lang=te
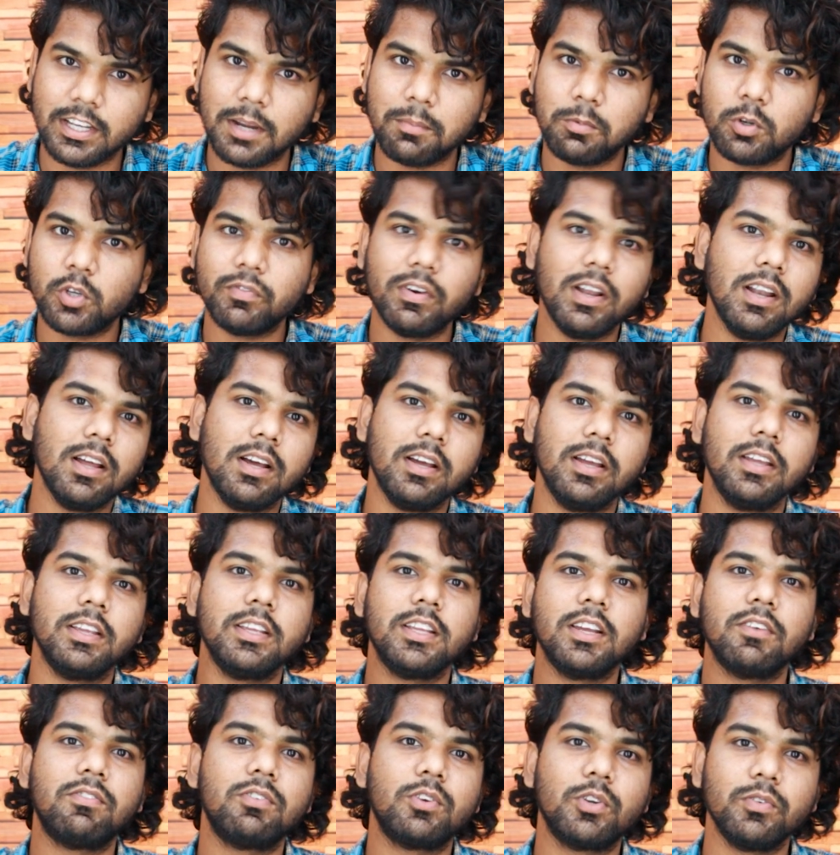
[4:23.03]
ఎం ట్వెల్వ్
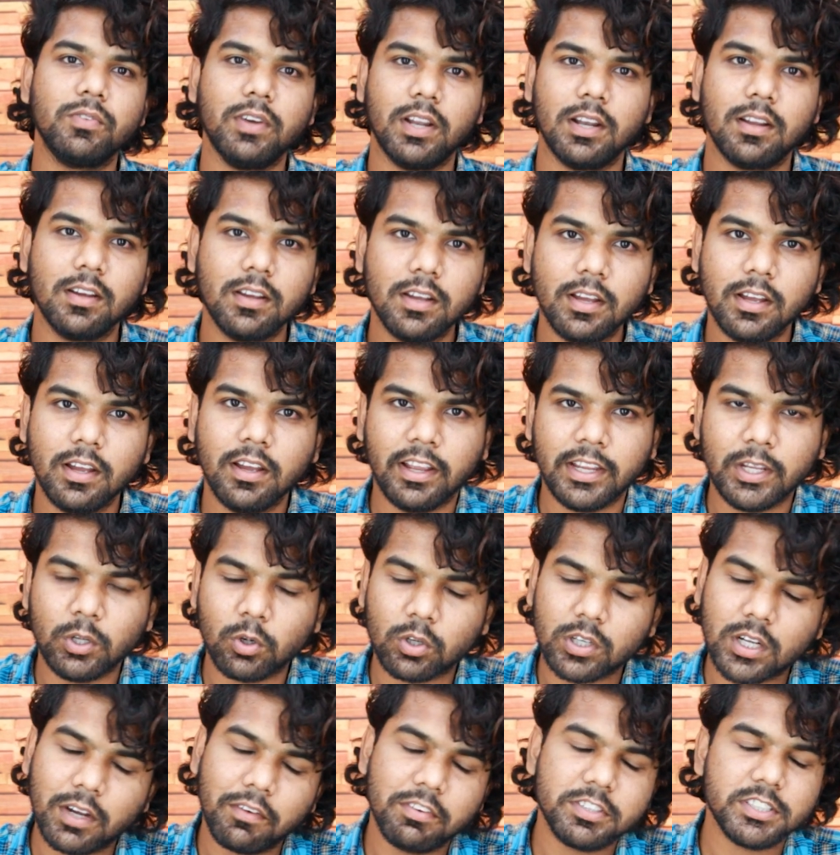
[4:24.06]
ఎఫ్ ట్వెల్వ్ ఈ
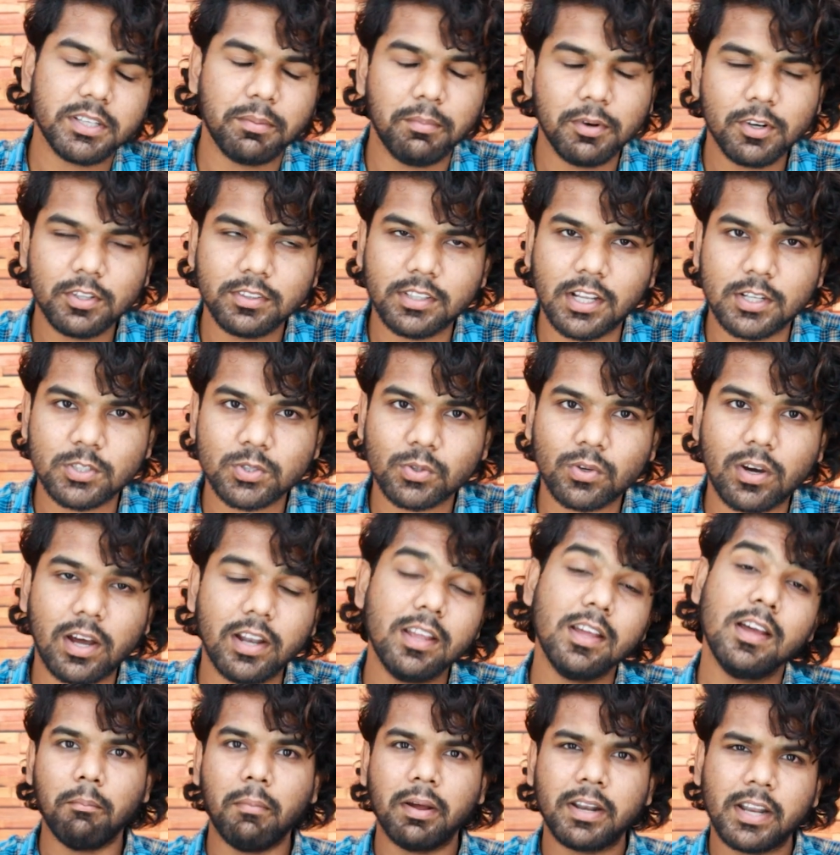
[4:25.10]
ఒక్క విషయం మీరు
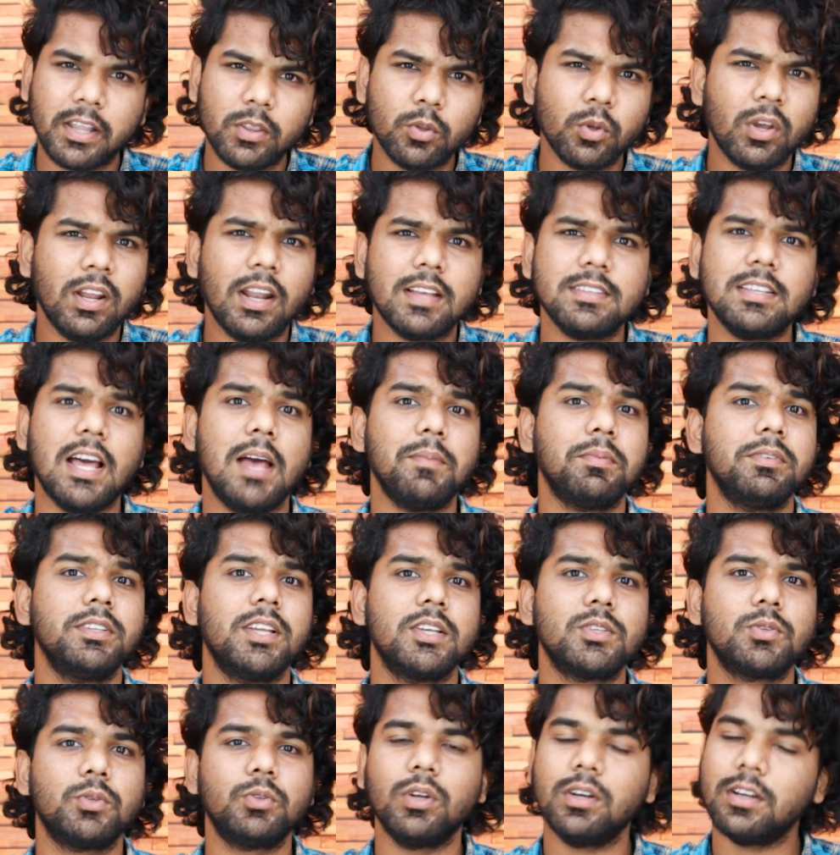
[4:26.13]
తెలుసుకోవాలి మరి ఎందుకు ఇలా శాంసంగ్
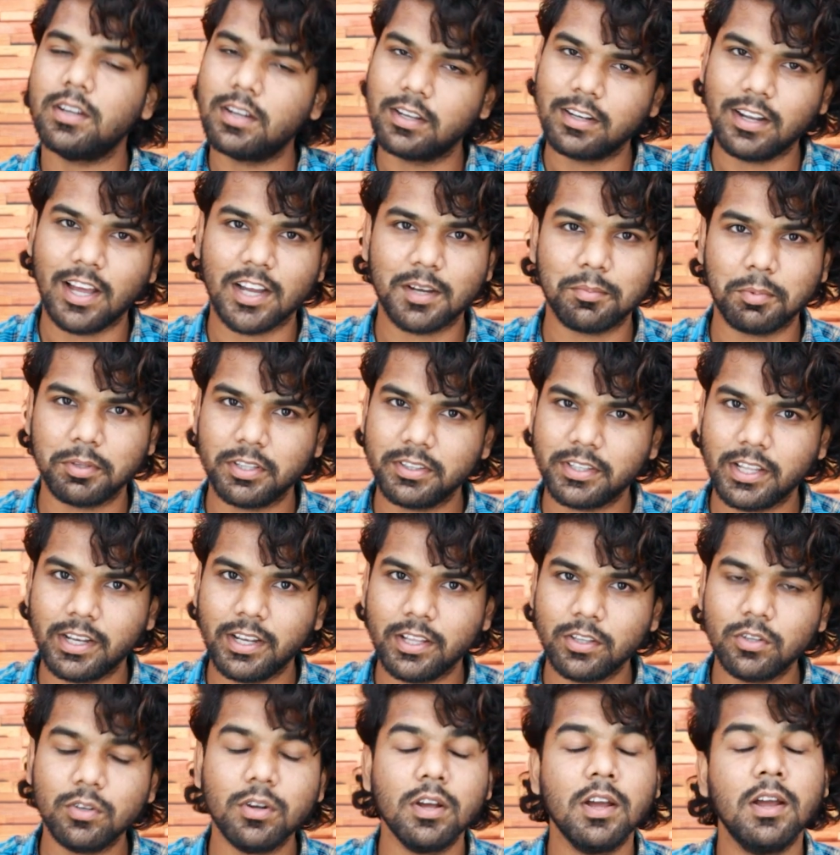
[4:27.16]
చేస్తుందో నాకు మొత్తం
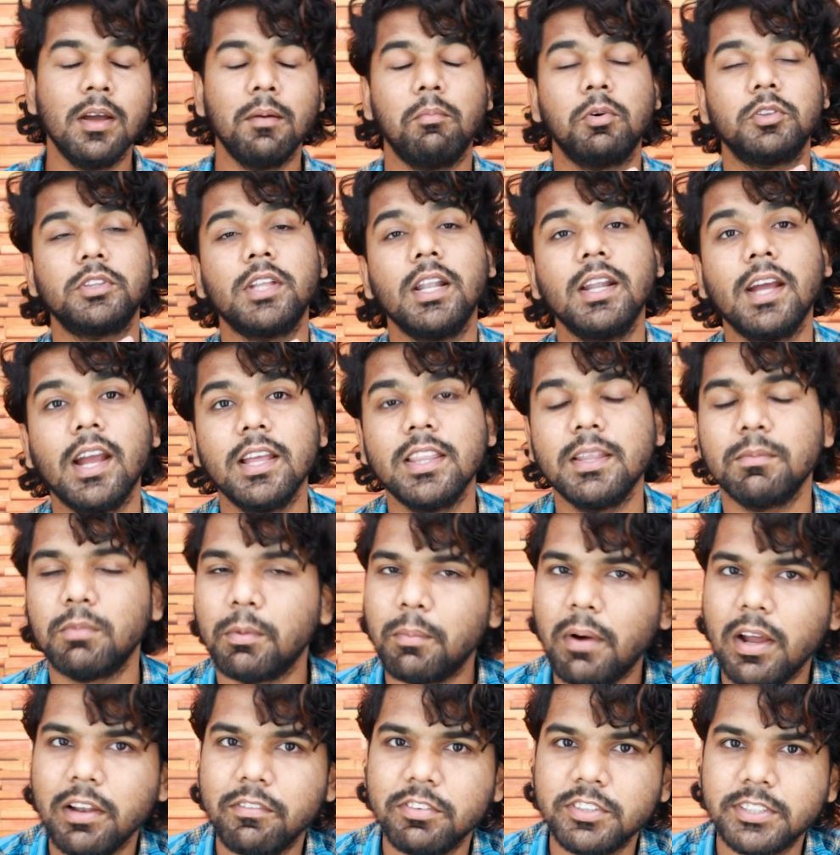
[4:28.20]
తెలియదు మొత్తానికైతే
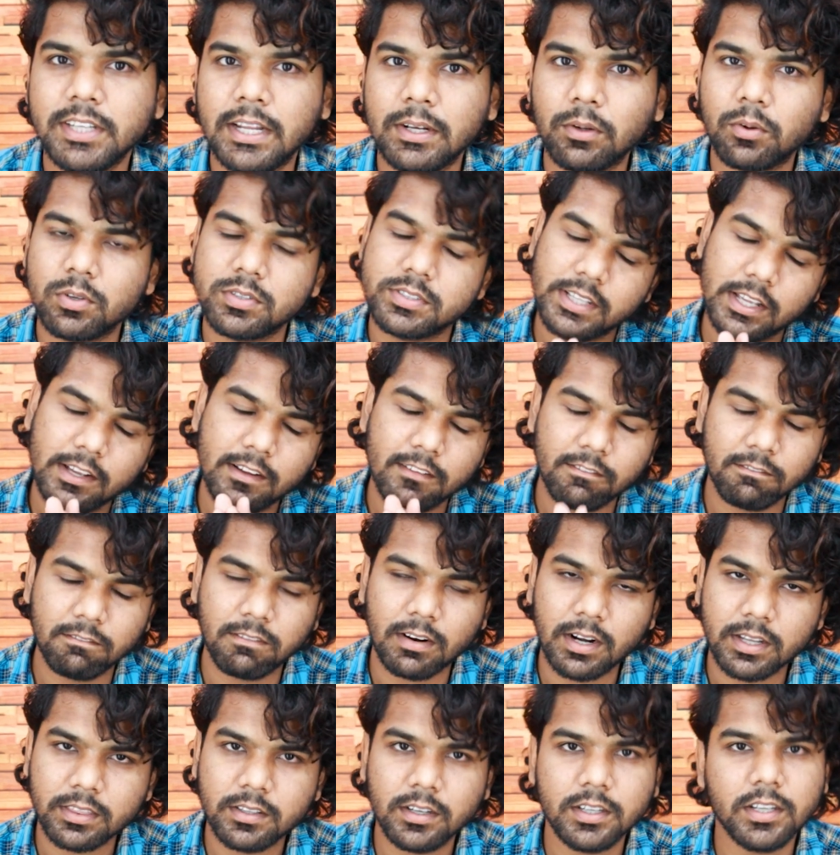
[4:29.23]
మొబైల్ విషయానికి వస్తే
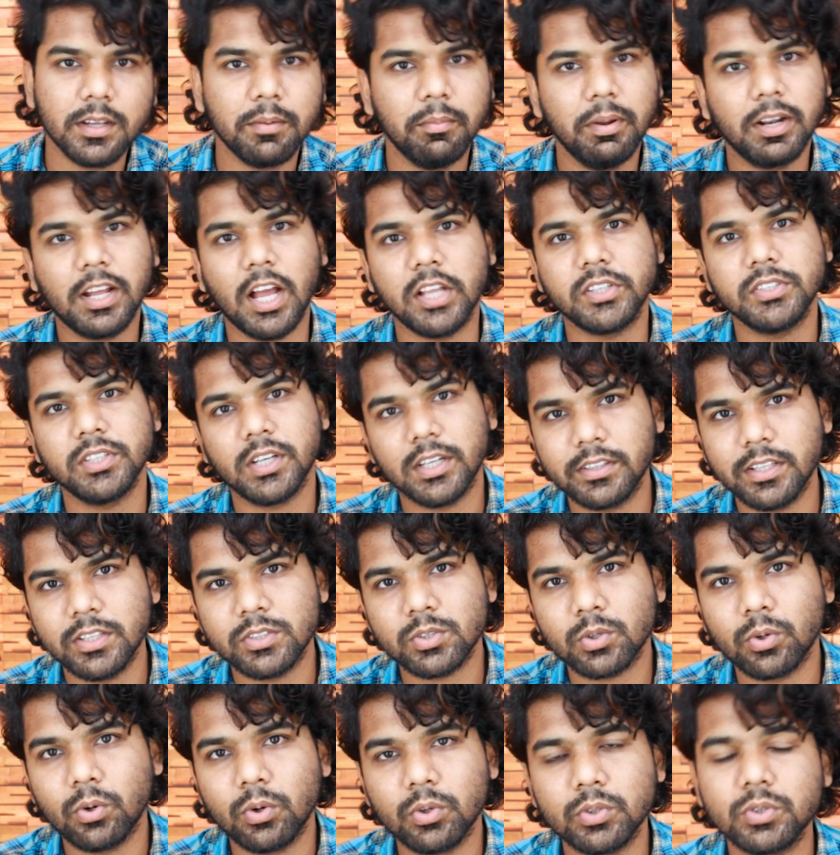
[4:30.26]
వర్త్ ఇట్ మీరు ఖచ్చితంగా
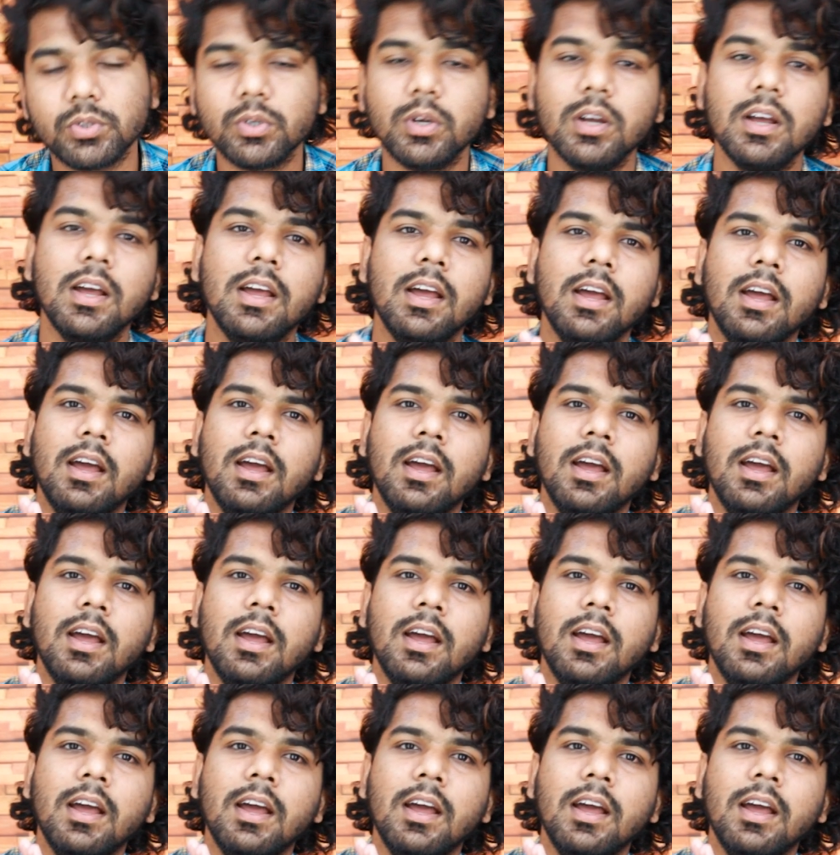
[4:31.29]
తీసుకోవచ్చు